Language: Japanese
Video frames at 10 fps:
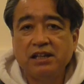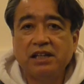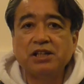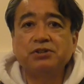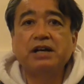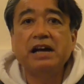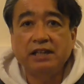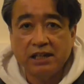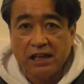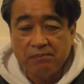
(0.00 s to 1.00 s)
打順変え
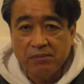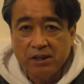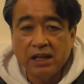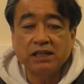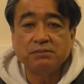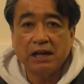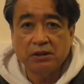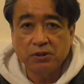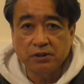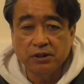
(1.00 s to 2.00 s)
てきた中島監
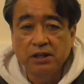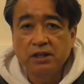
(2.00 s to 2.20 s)
督